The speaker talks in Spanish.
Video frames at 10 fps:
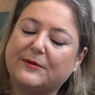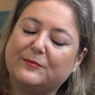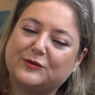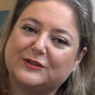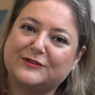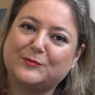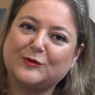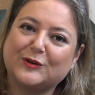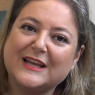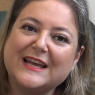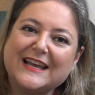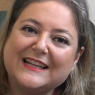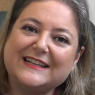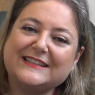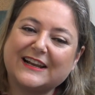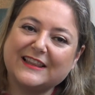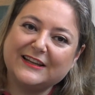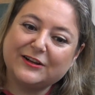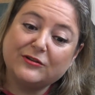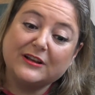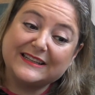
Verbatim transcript: campos de sport del Sardinero.